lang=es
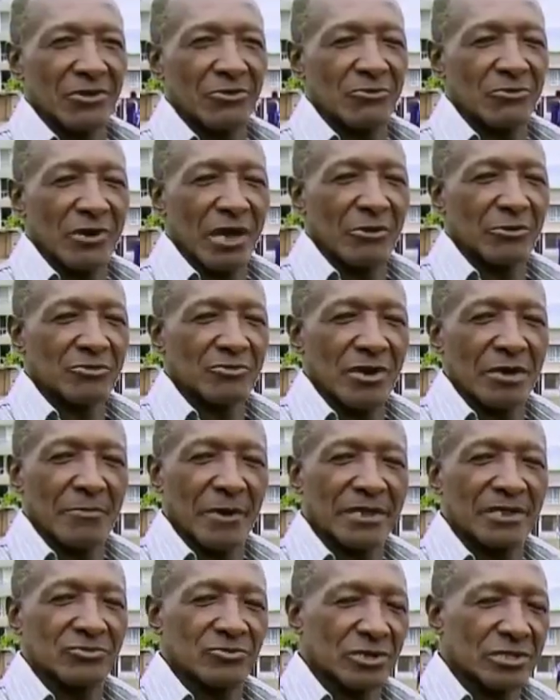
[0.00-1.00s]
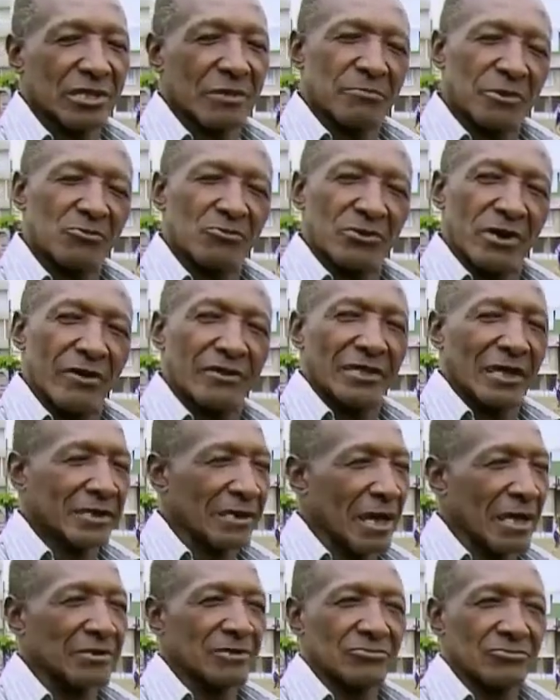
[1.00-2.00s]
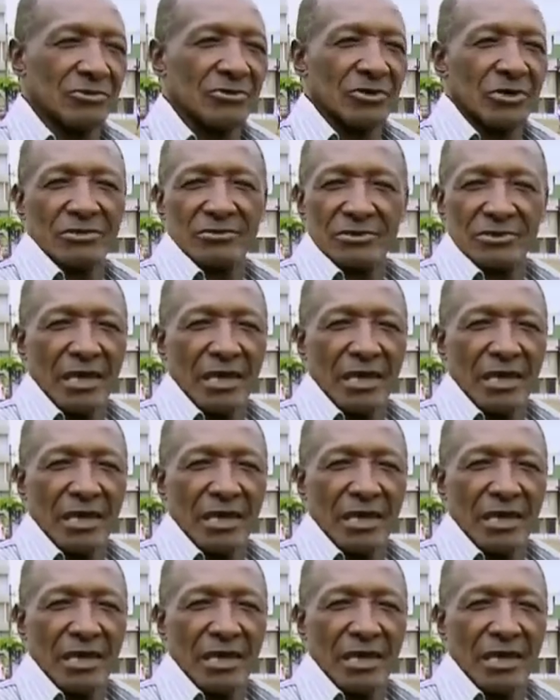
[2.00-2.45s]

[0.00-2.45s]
no era la excepción. Con estos